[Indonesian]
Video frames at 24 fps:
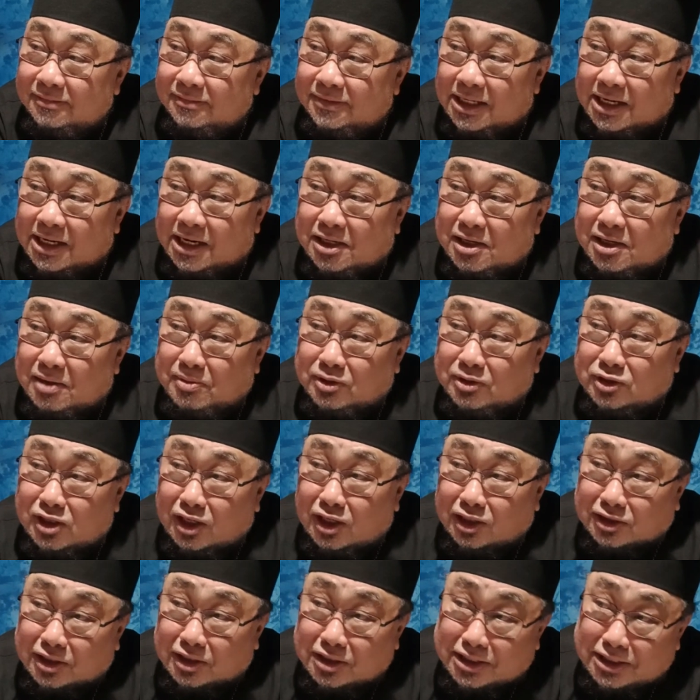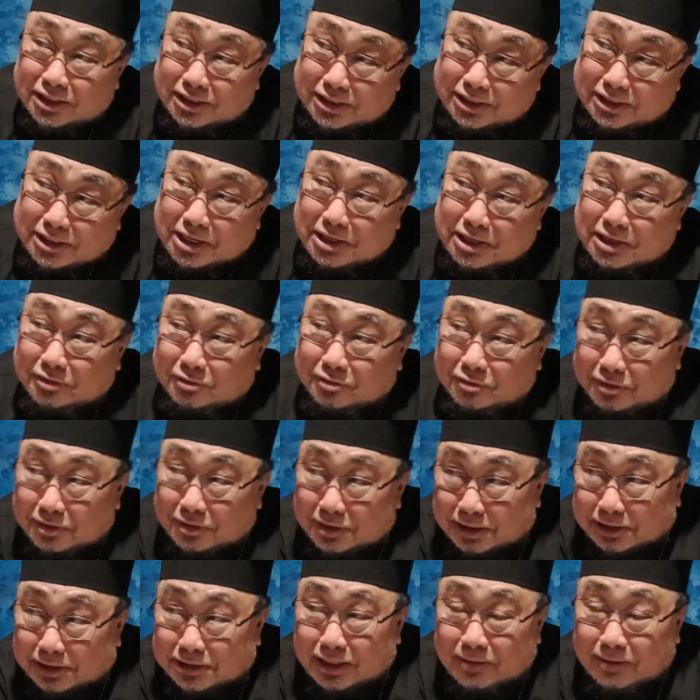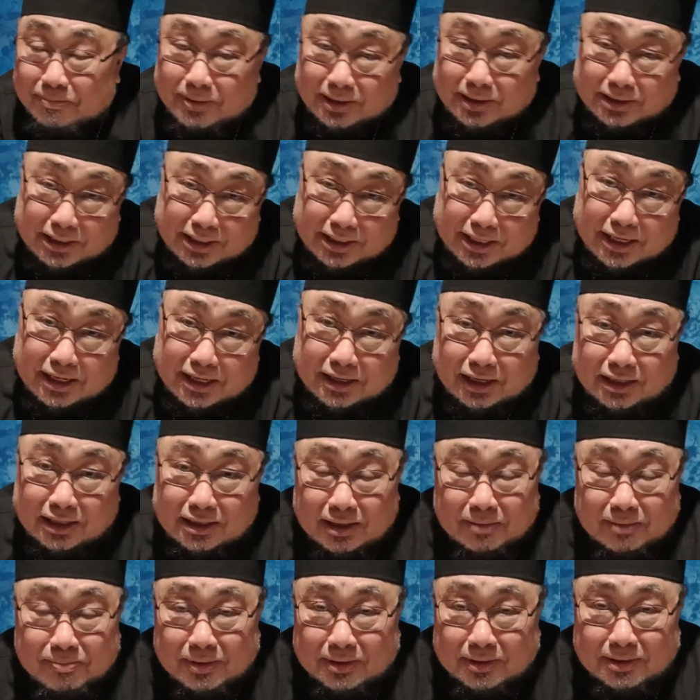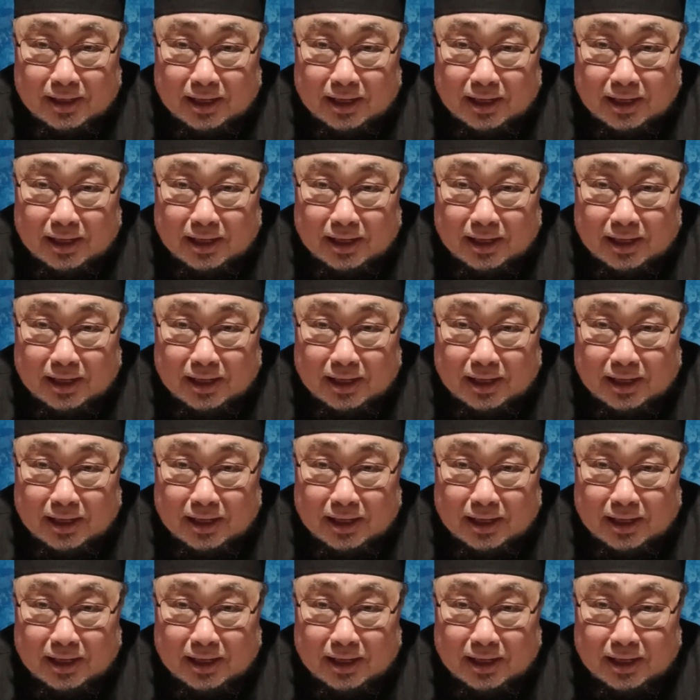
Ya kan dia menjelaskan ini dan itu tentang sahabat dan lain-lain kan dia